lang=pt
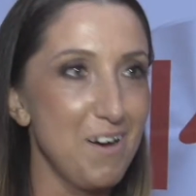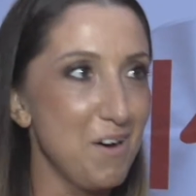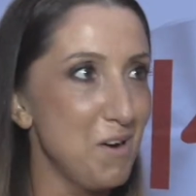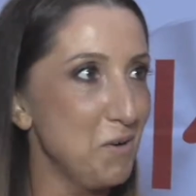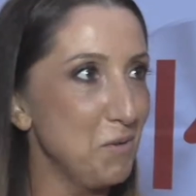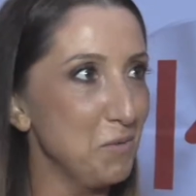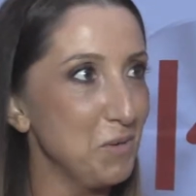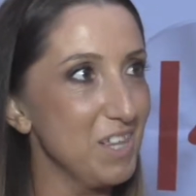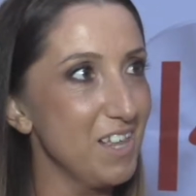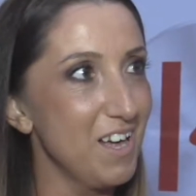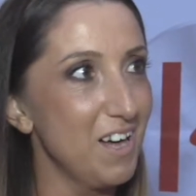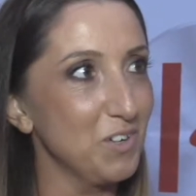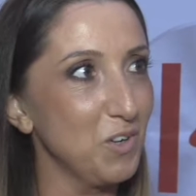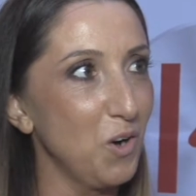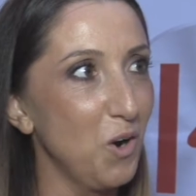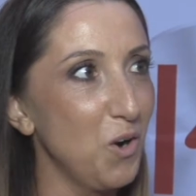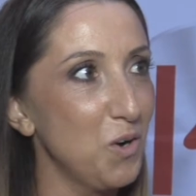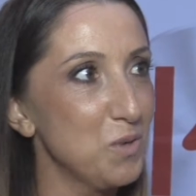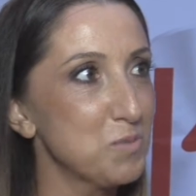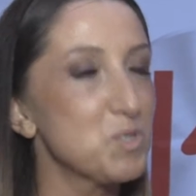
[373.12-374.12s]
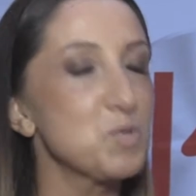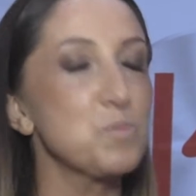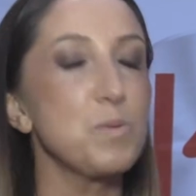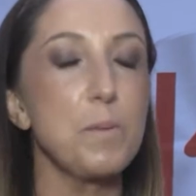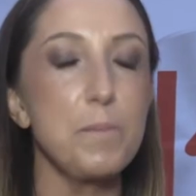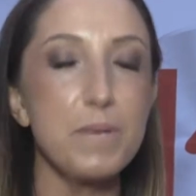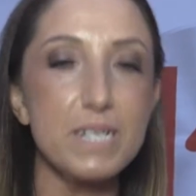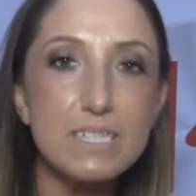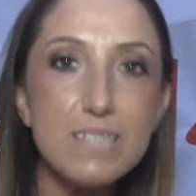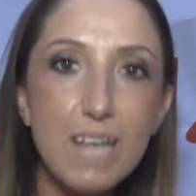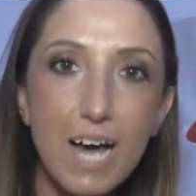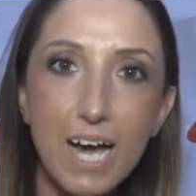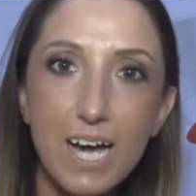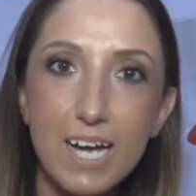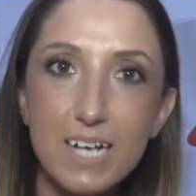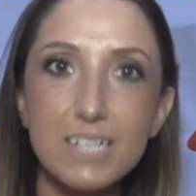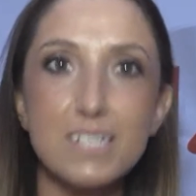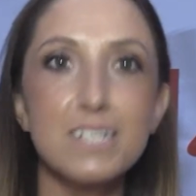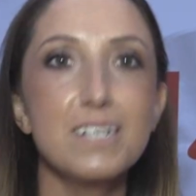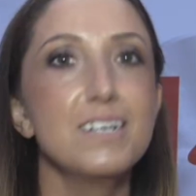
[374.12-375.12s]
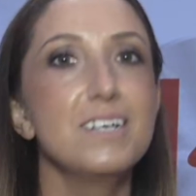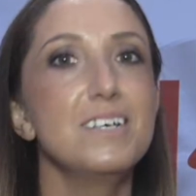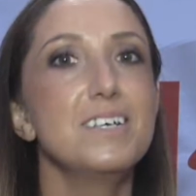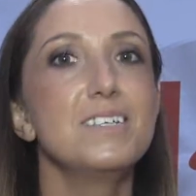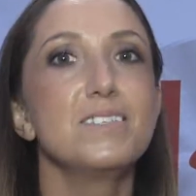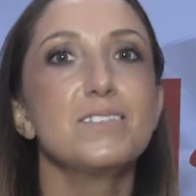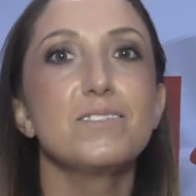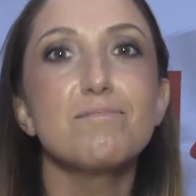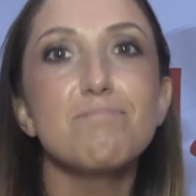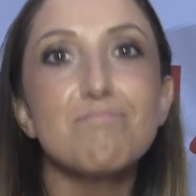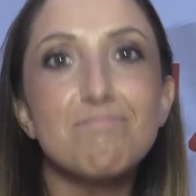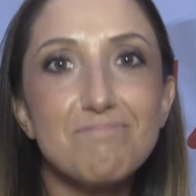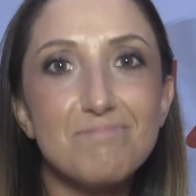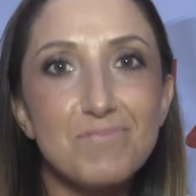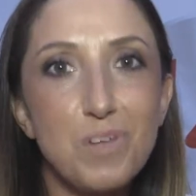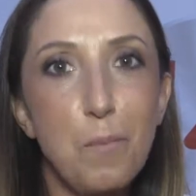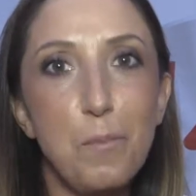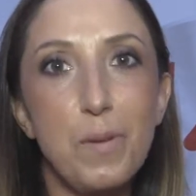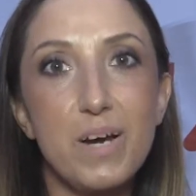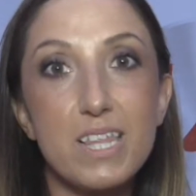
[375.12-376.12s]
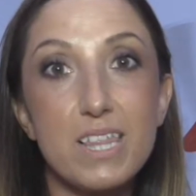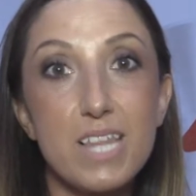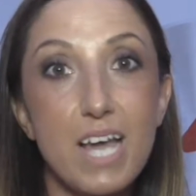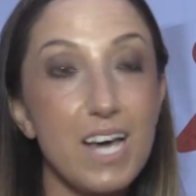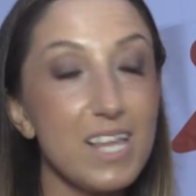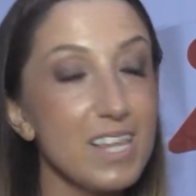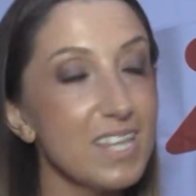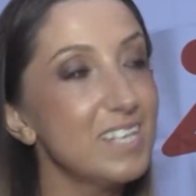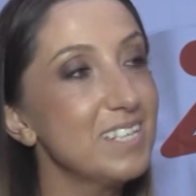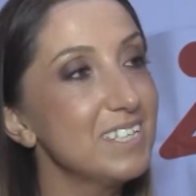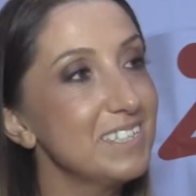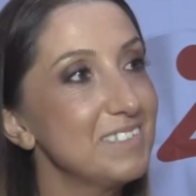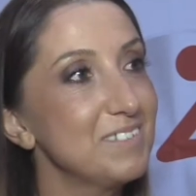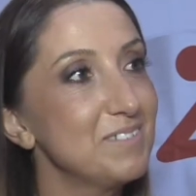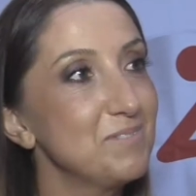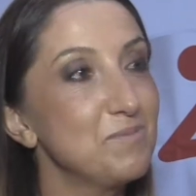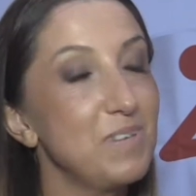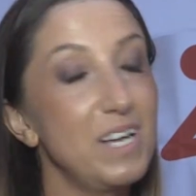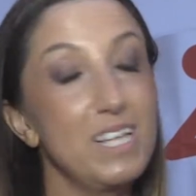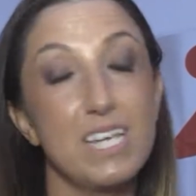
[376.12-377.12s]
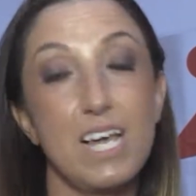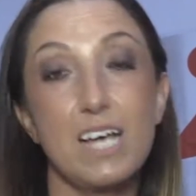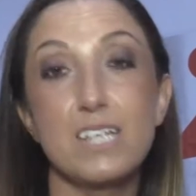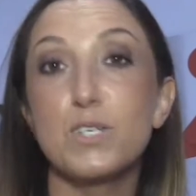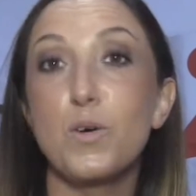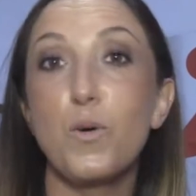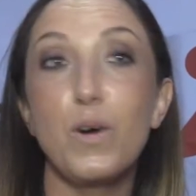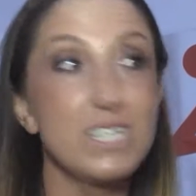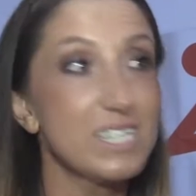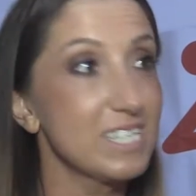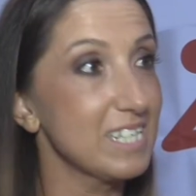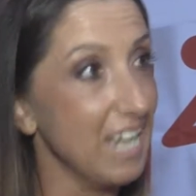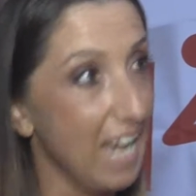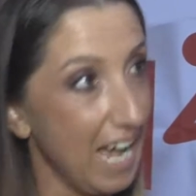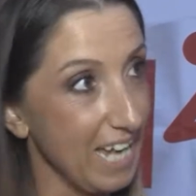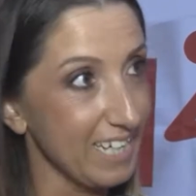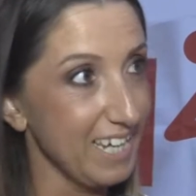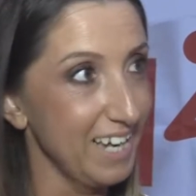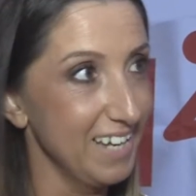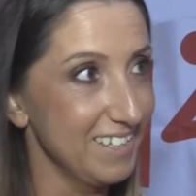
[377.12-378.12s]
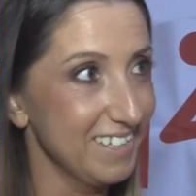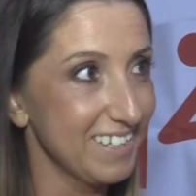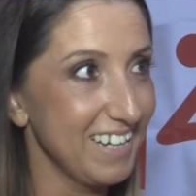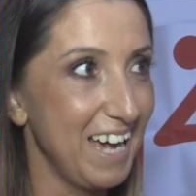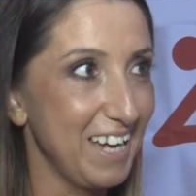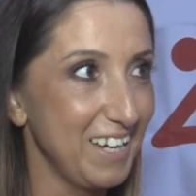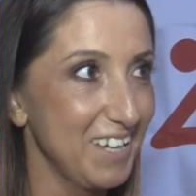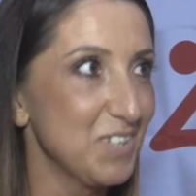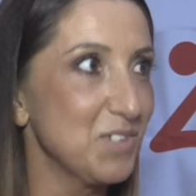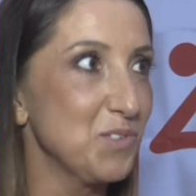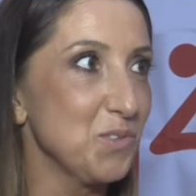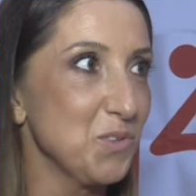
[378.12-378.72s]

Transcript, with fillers: ao Ideal Corpus, experimentar, não perde nada. Aliás, eu acho que ganha, ganha